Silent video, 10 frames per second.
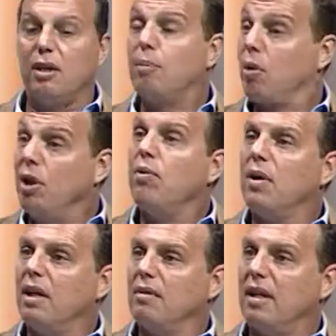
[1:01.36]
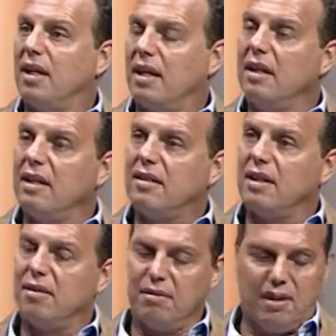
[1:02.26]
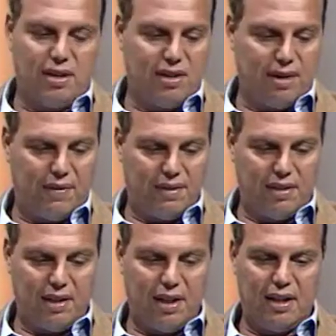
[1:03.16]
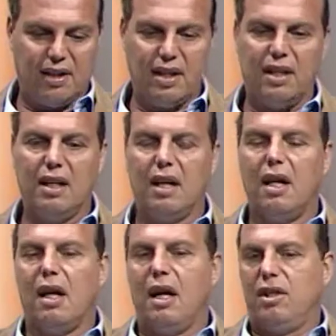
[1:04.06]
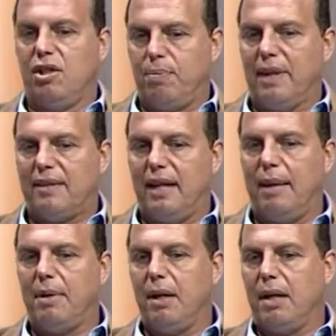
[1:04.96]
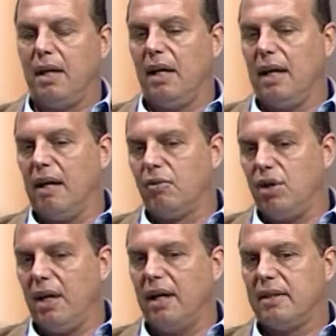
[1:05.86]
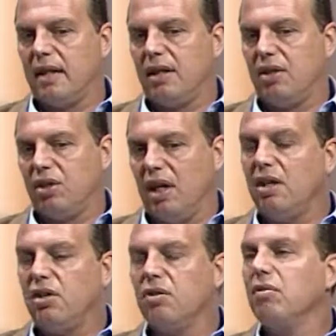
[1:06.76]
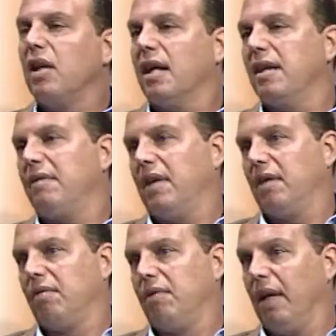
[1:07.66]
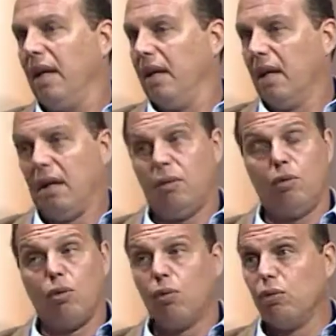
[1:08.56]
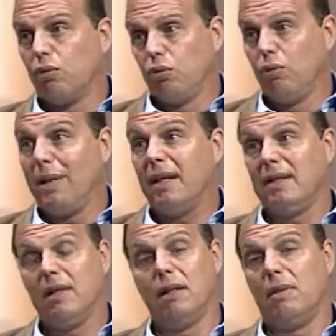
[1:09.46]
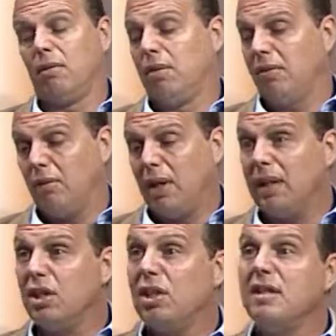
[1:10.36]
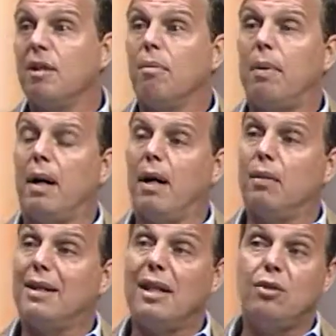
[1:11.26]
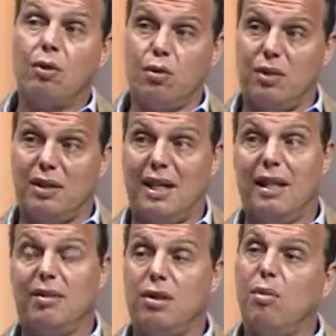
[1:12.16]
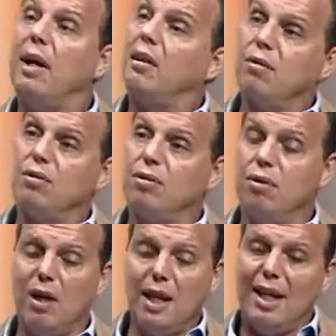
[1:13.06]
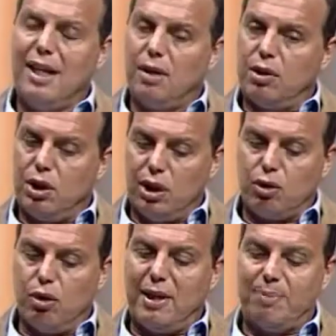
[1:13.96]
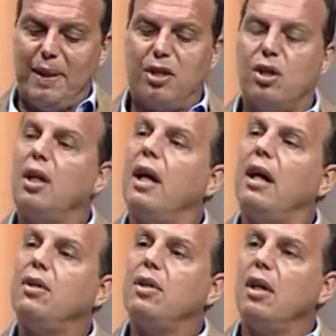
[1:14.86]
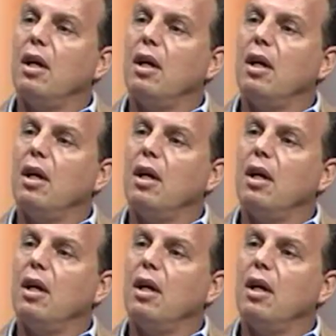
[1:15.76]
indo para o quinto ano, né, a quinta edição que a gente está fazendo aqui em Itajaí. A gente percebe que a audiência que a gente tem tido em cada evento vem de todo o sul do Brasil, inclusive a gente de São Paulo, até de outros estados e do Mercosul. Então a gente achou mais pertinente